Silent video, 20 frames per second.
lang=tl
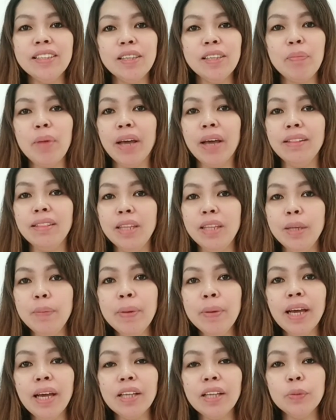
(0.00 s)
sa mga hindi pa
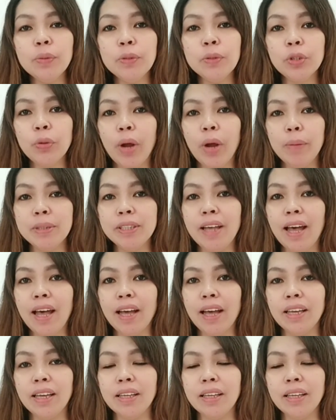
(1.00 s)
nakasubscribe sa